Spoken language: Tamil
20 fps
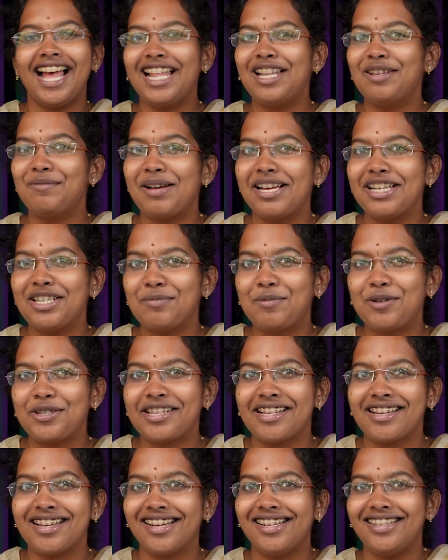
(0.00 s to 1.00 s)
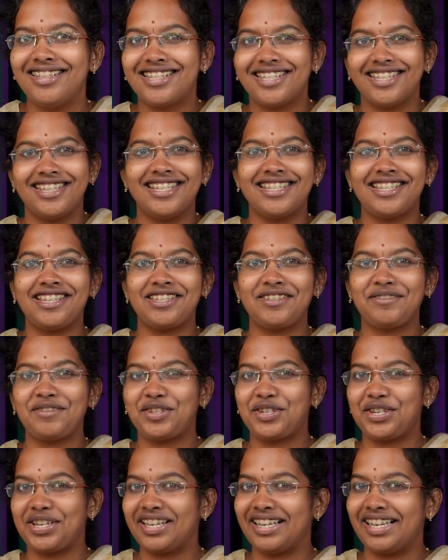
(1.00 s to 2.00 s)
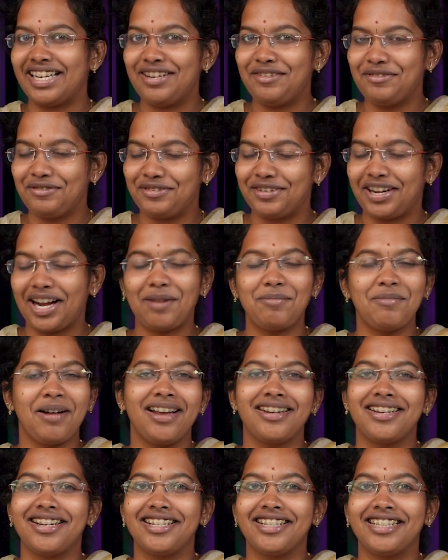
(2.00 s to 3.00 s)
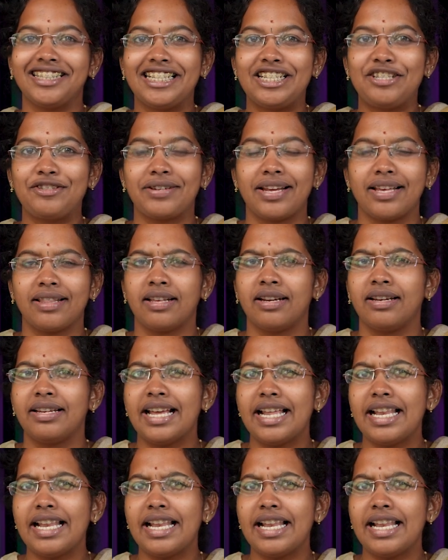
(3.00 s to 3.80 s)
ஹலோ மை ஜி பாய்ஸ் அண்ட் கேர்ள்ஸ் திஸ் இஸ் விஷ்யங்கிரி ஃப்ரம் ஹண்ட்ரட் லேர்னிங் டுகெதர்